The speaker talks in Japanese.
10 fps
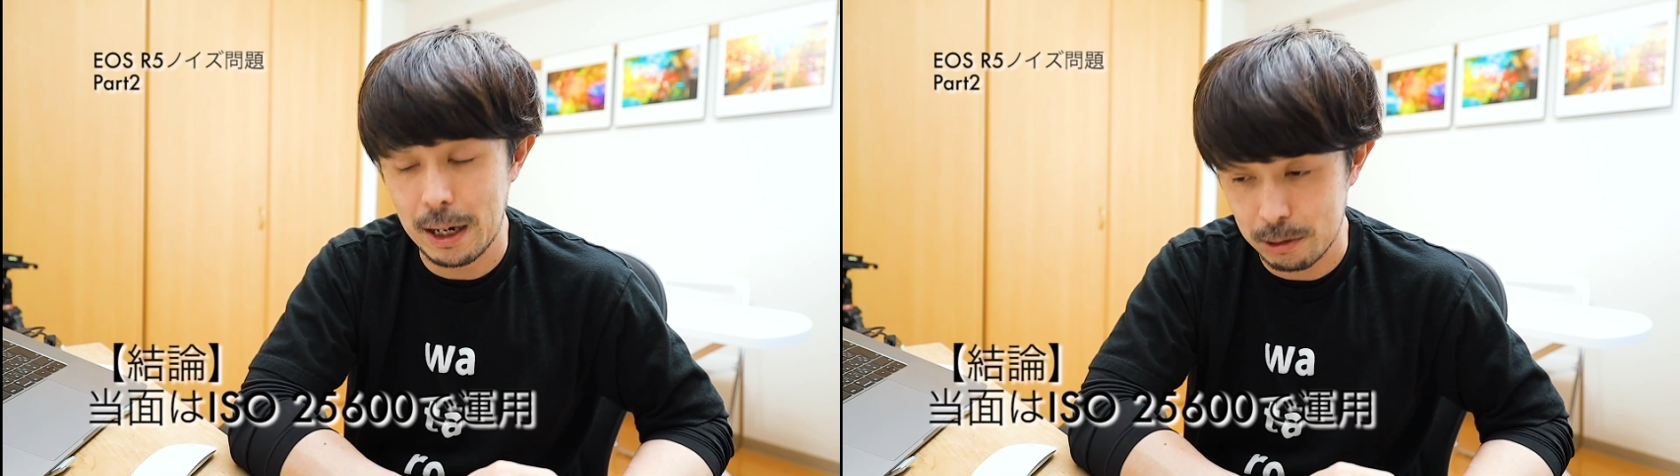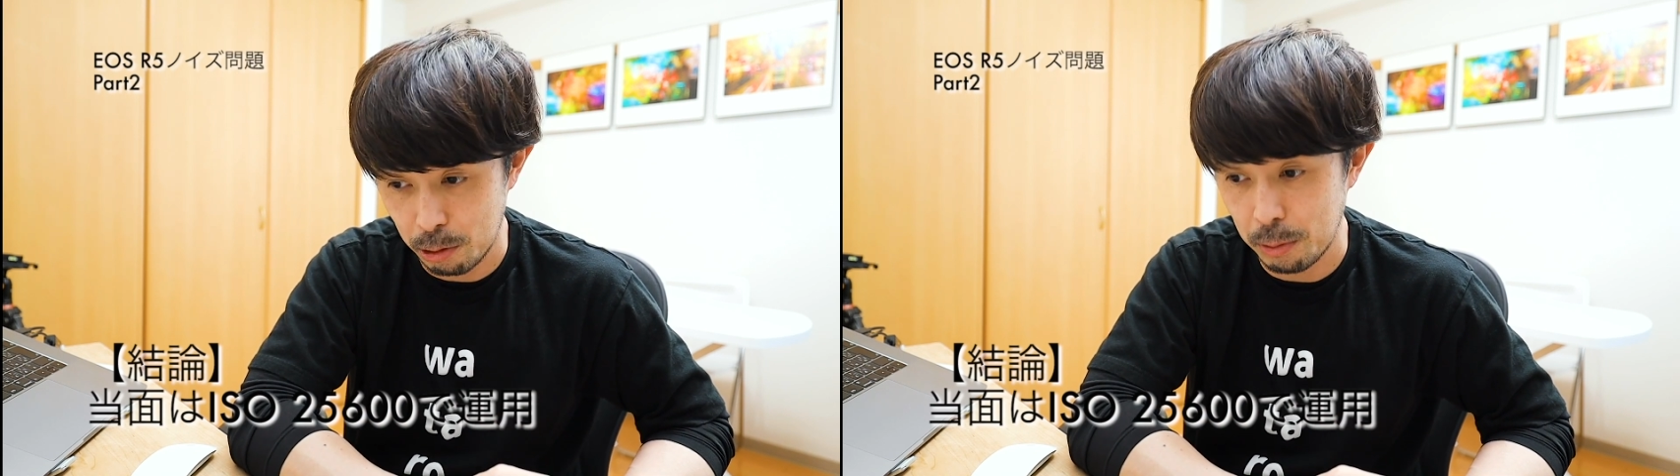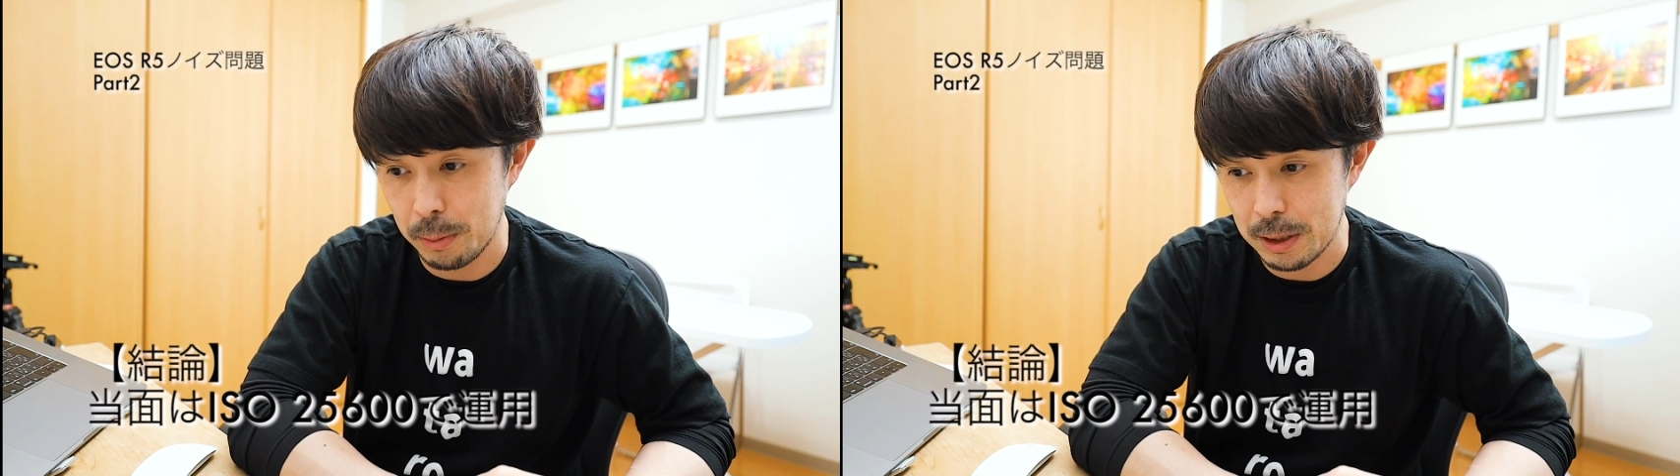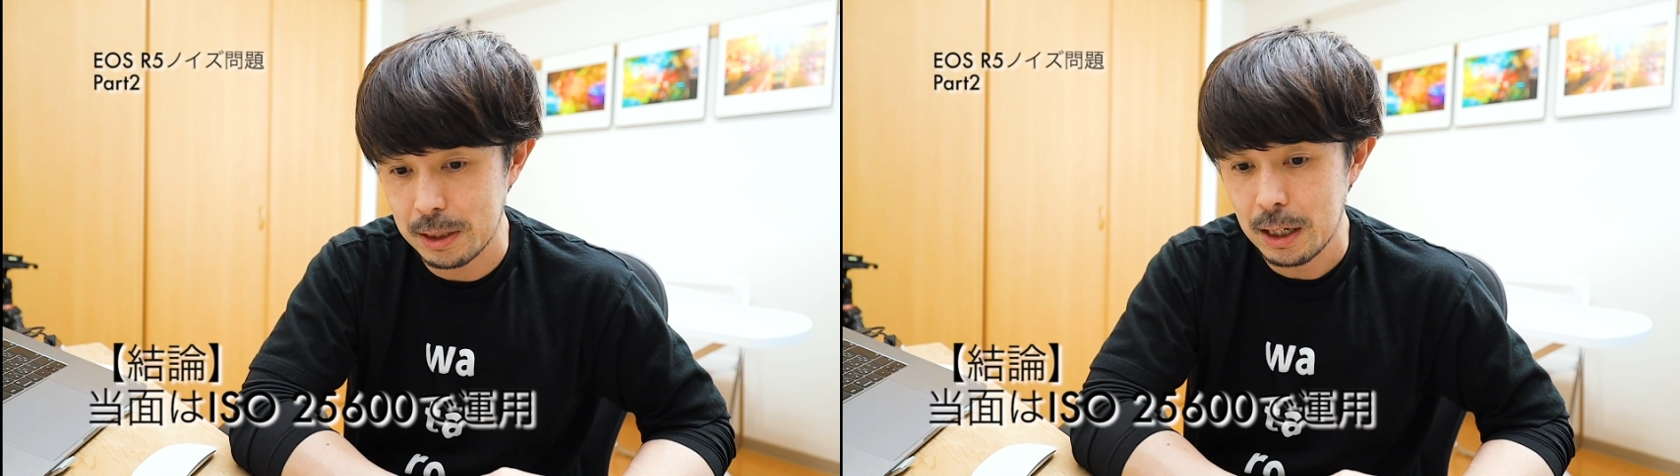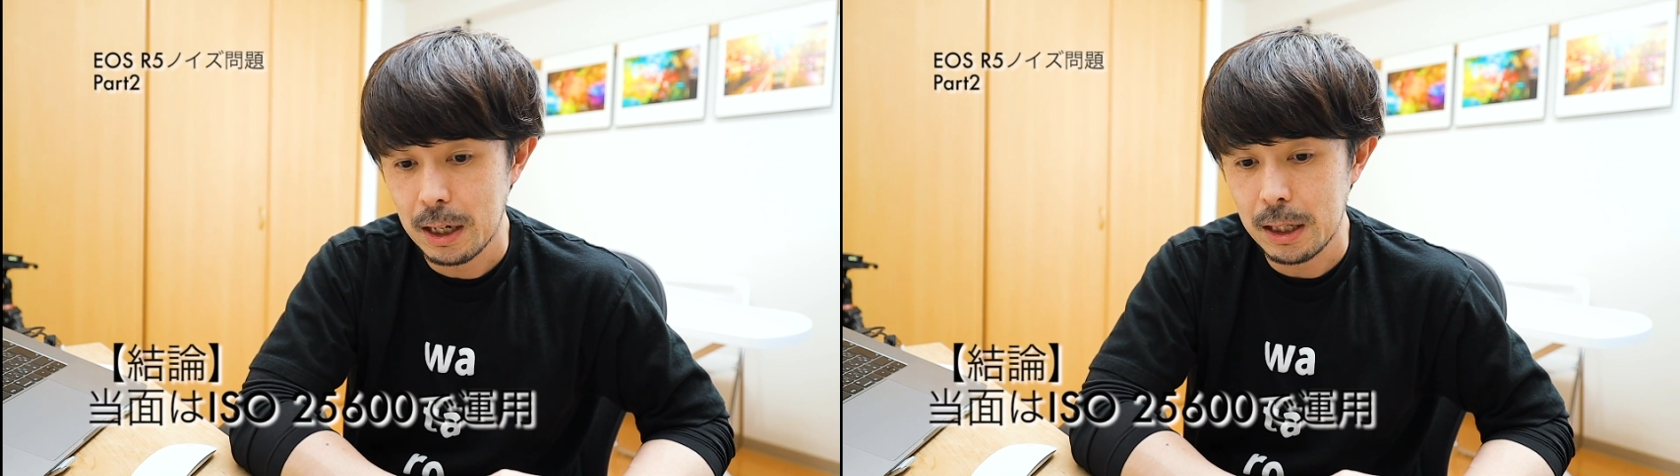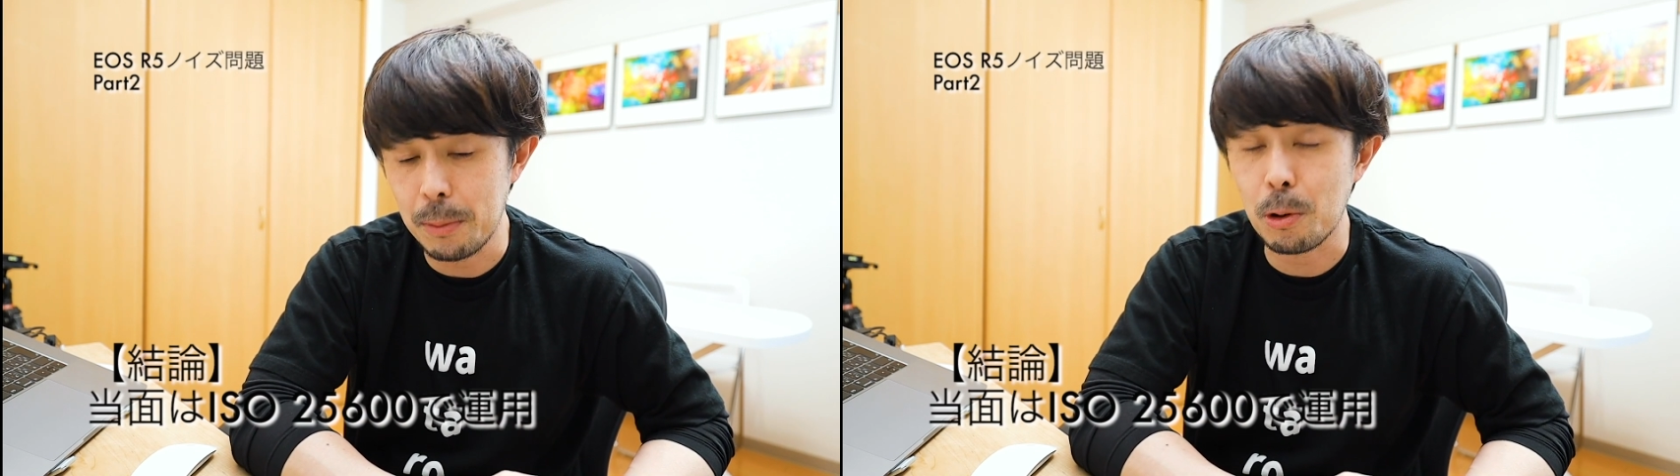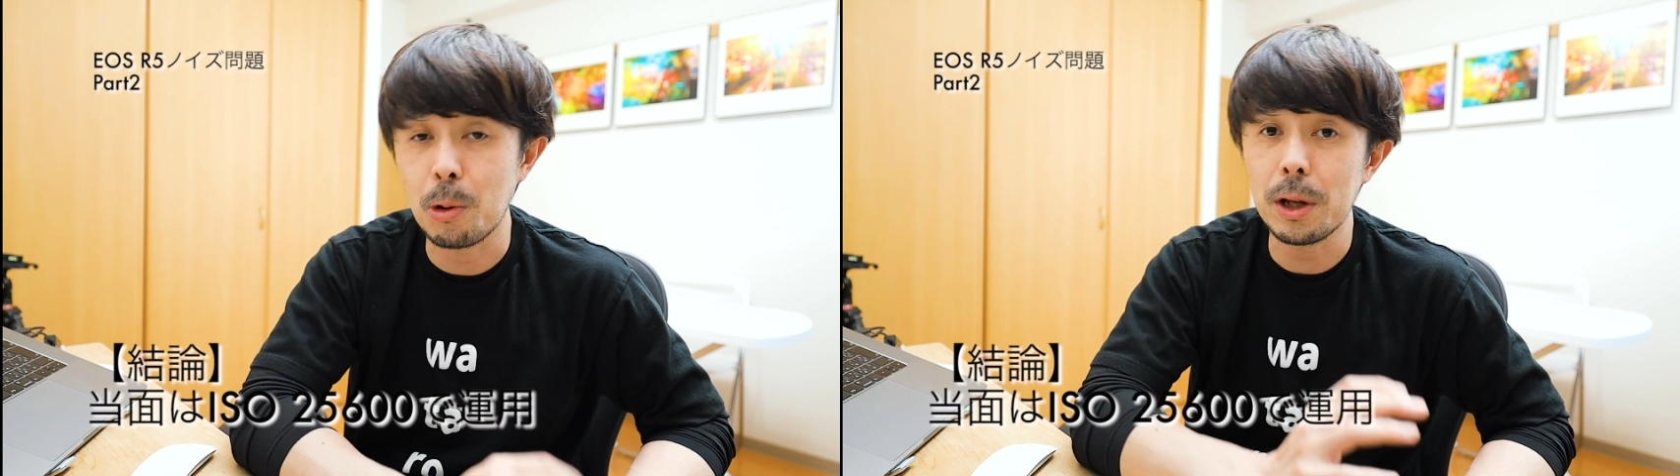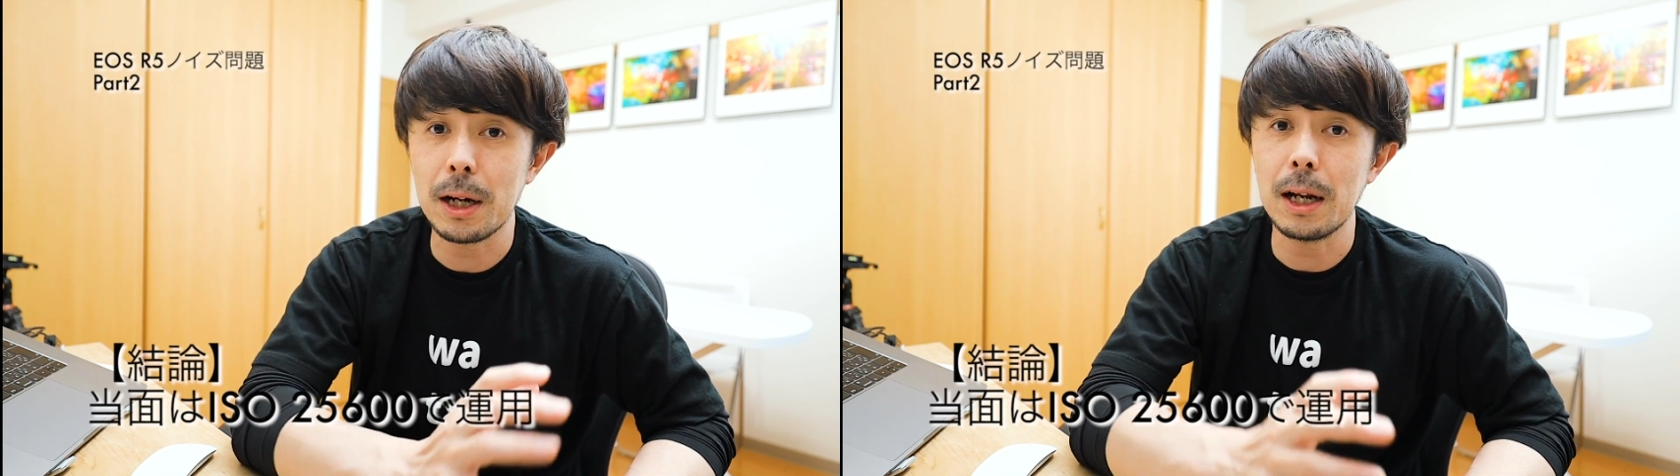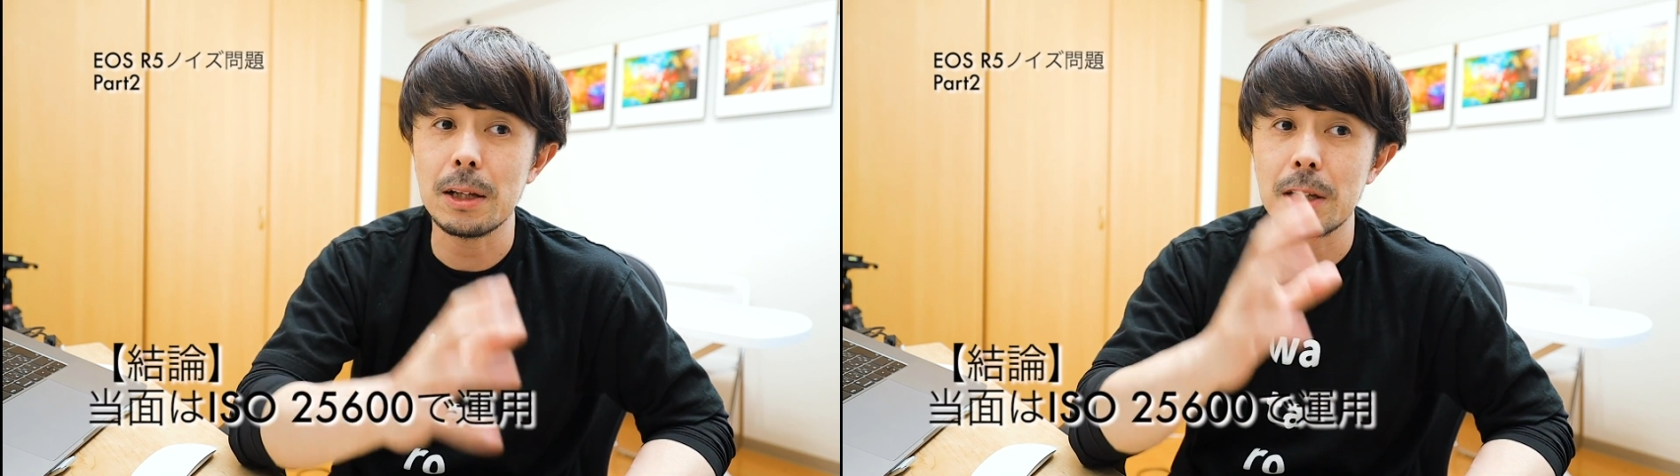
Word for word: あると思います。でもこれから